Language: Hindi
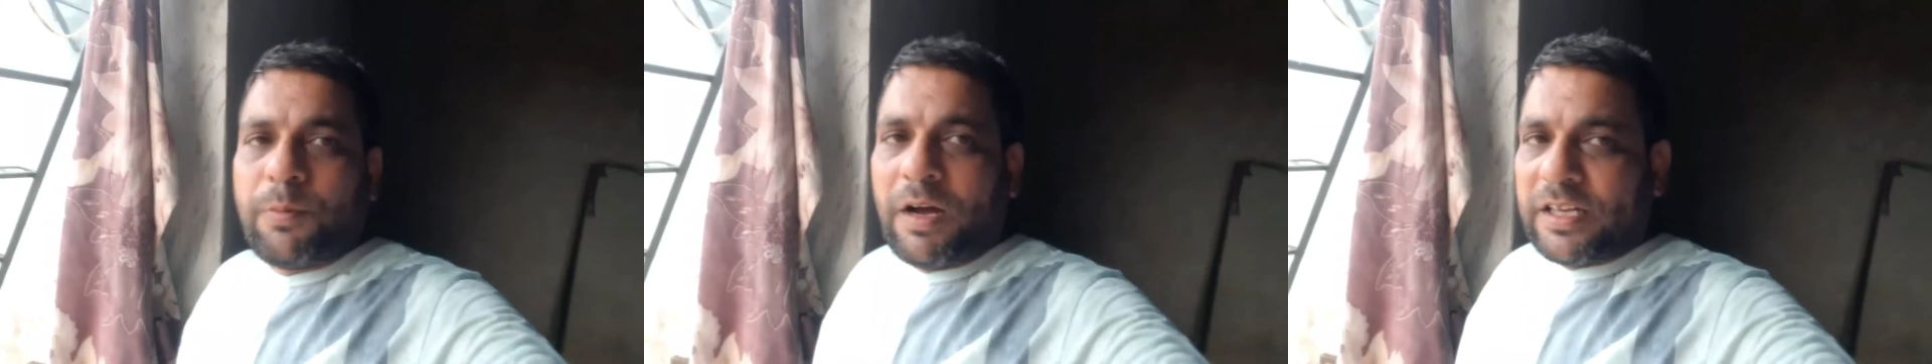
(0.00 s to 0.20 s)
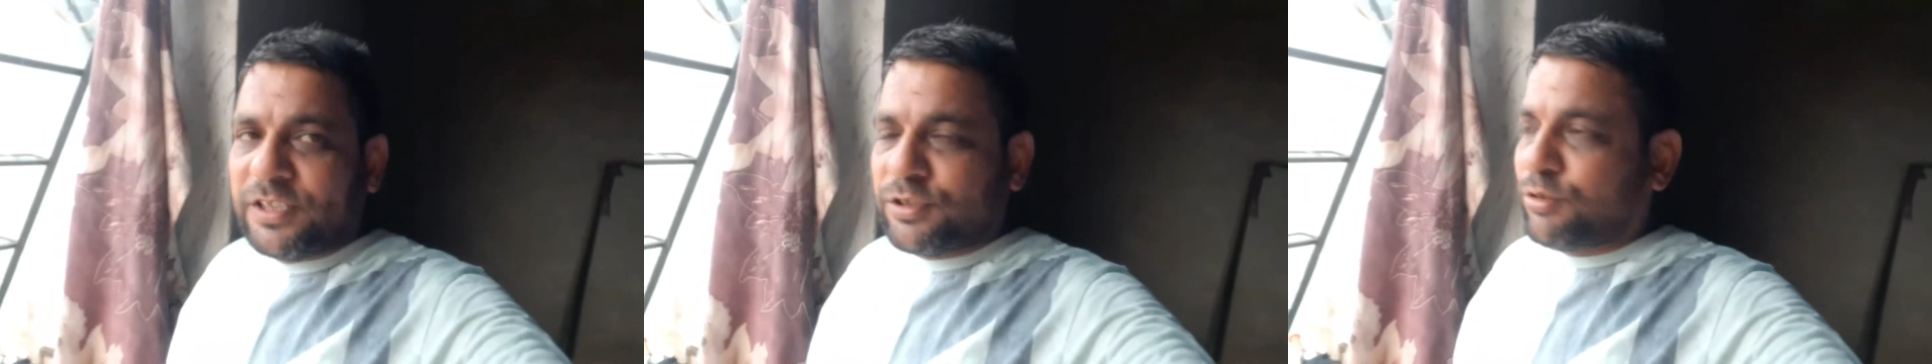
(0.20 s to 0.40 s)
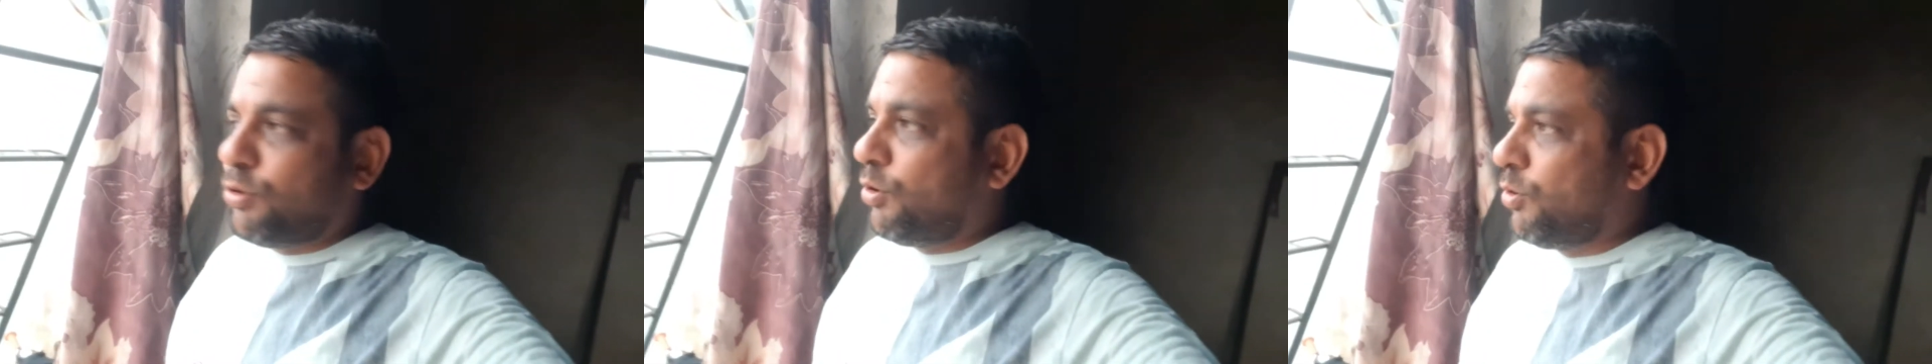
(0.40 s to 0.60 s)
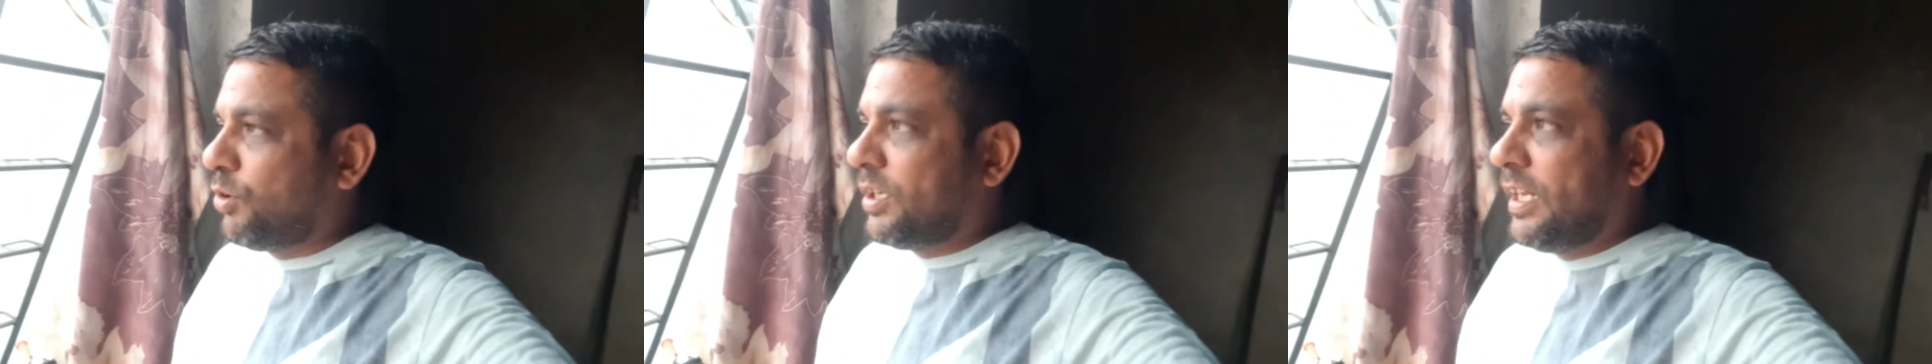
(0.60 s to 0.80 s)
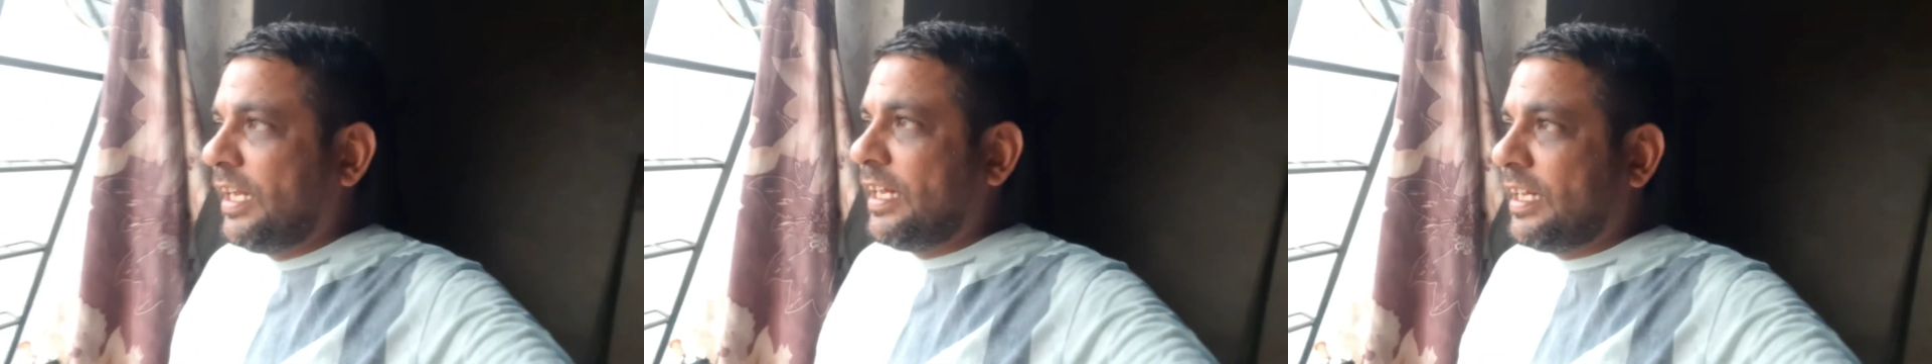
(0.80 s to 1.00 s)
बारिश तो हो
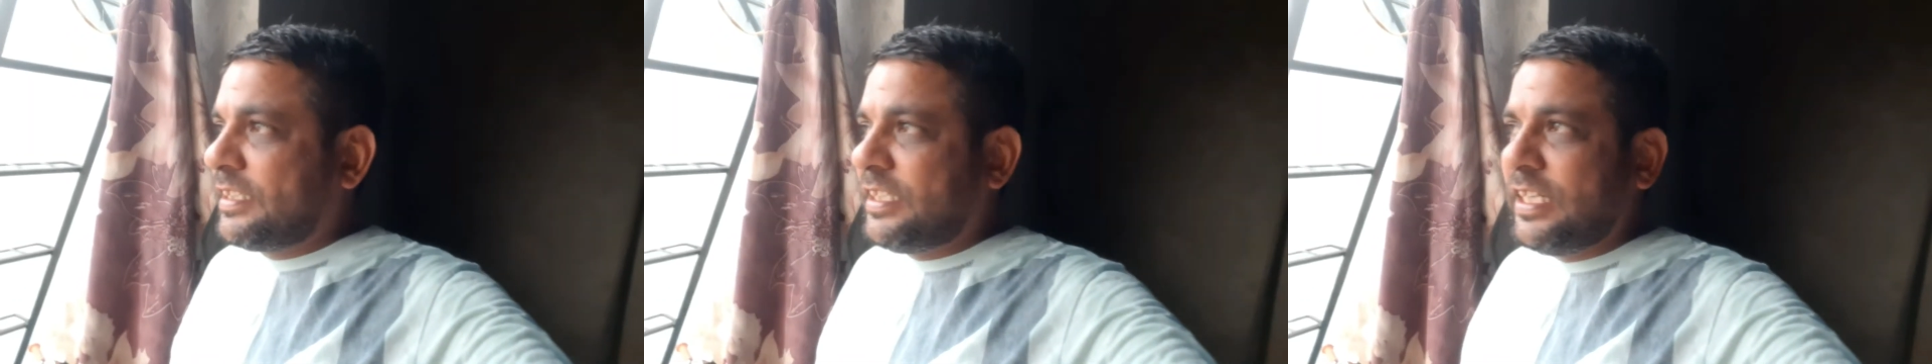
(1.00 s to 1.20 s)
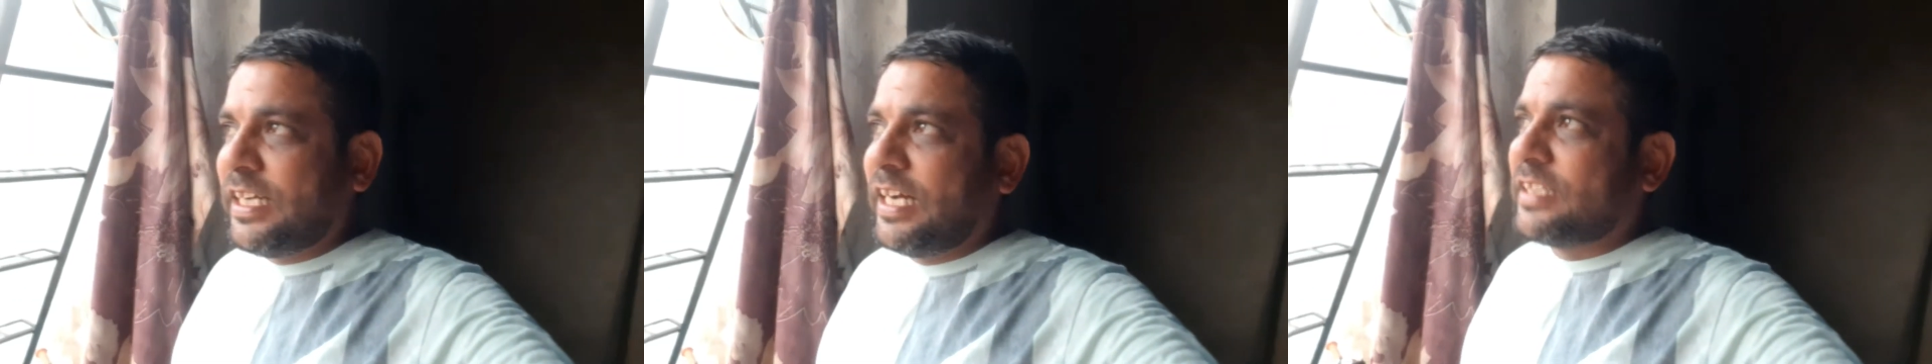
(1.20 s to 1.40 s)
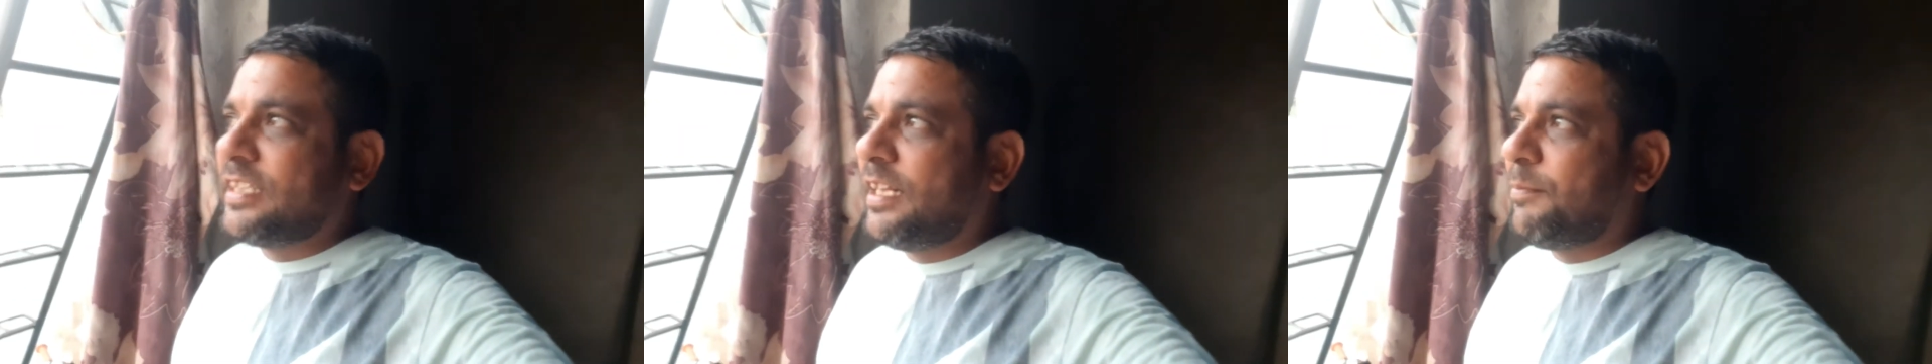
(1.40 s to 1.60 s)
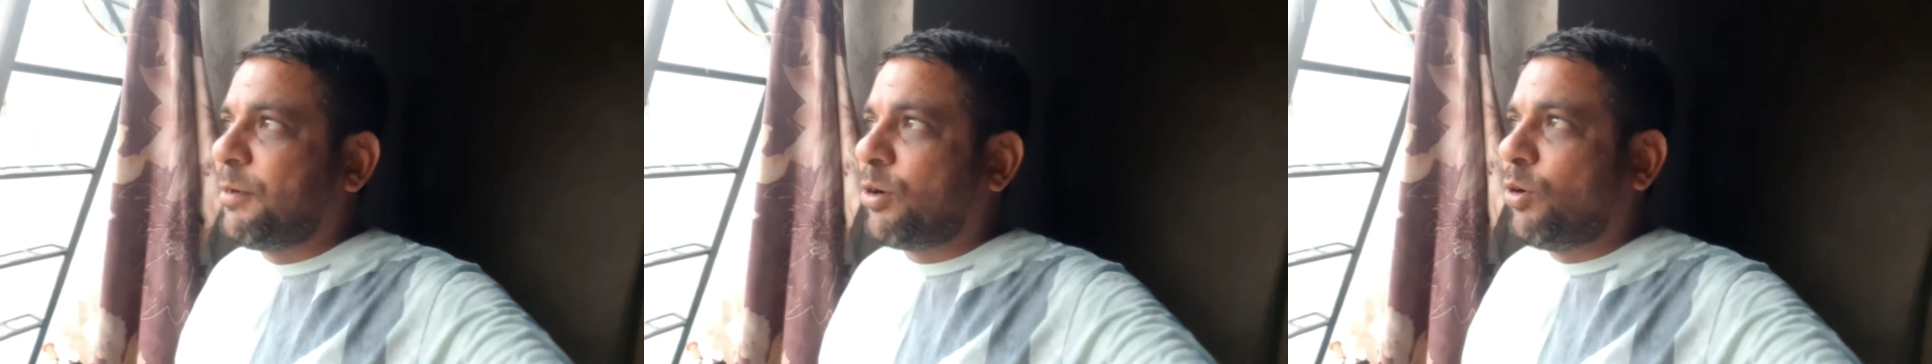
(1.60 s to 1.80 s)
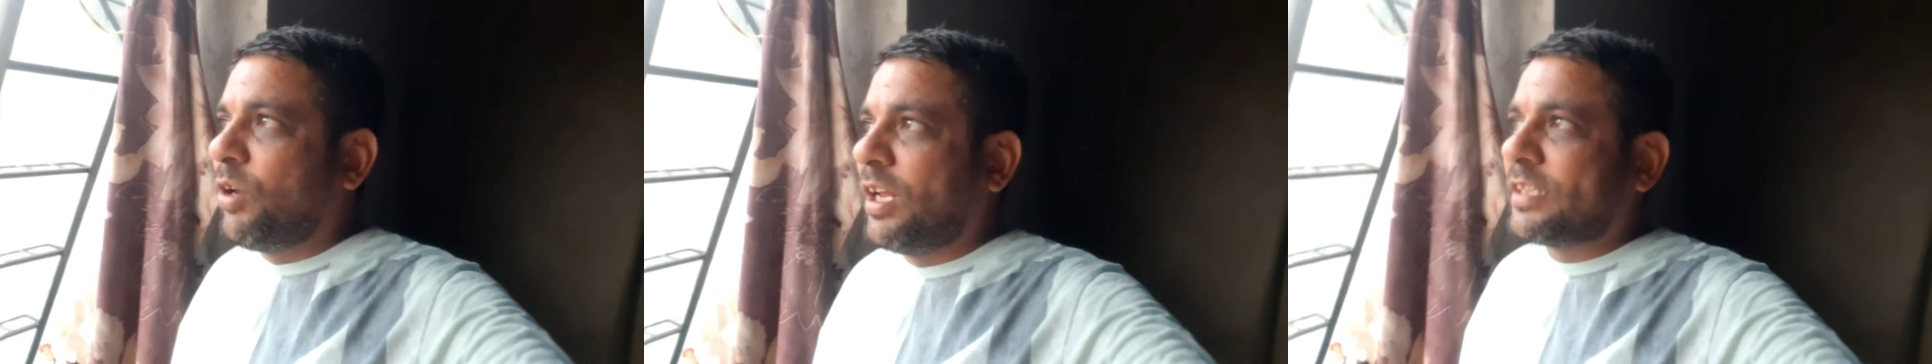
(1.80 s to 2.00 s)
रही है अच्छी खासी
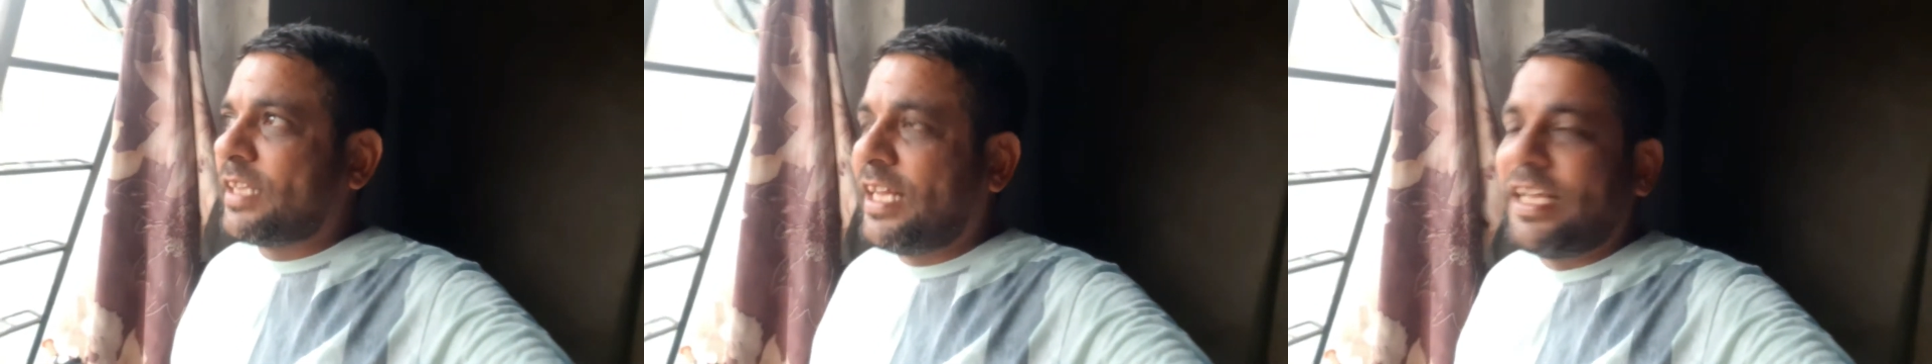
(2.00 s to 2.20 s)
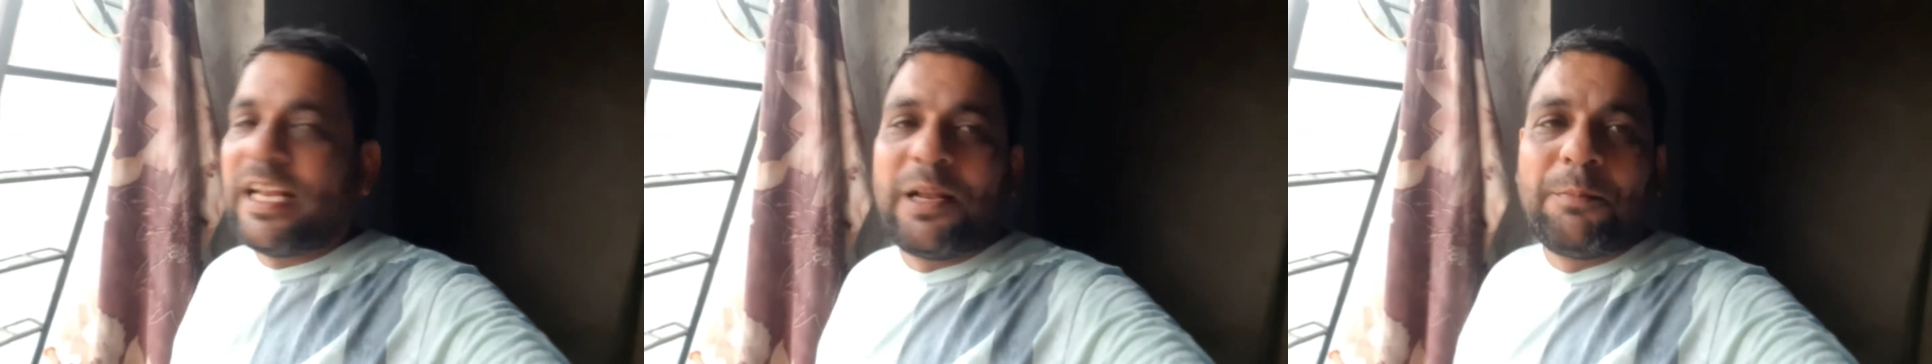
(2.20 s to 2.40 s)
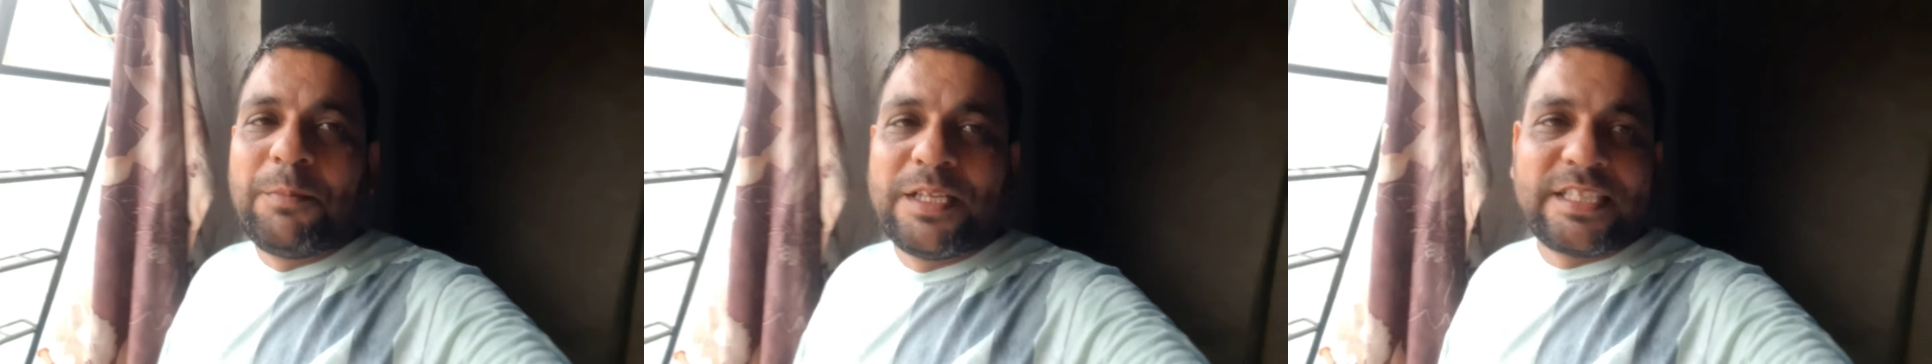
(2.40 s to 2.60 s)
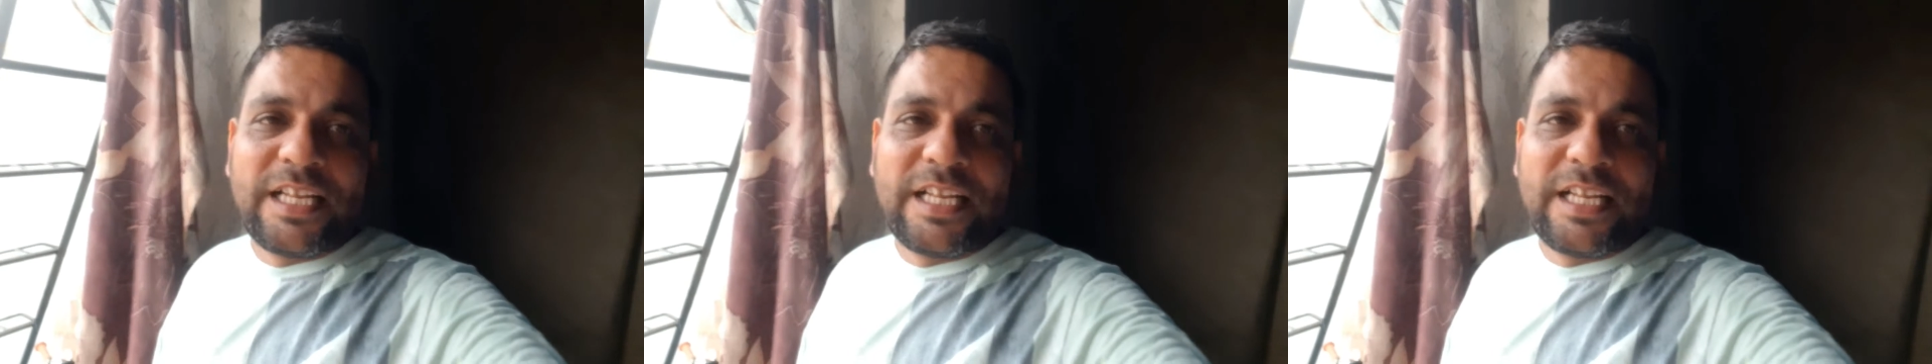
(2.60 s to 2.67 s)
इसमें तो कोई लगता है ये लंबी